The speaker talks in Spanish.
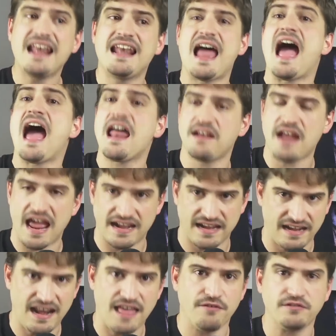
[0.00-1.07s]
las han
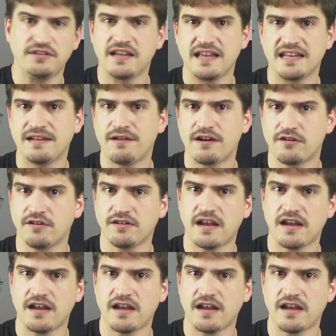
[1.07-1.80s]
arreglado si es que estaban rotas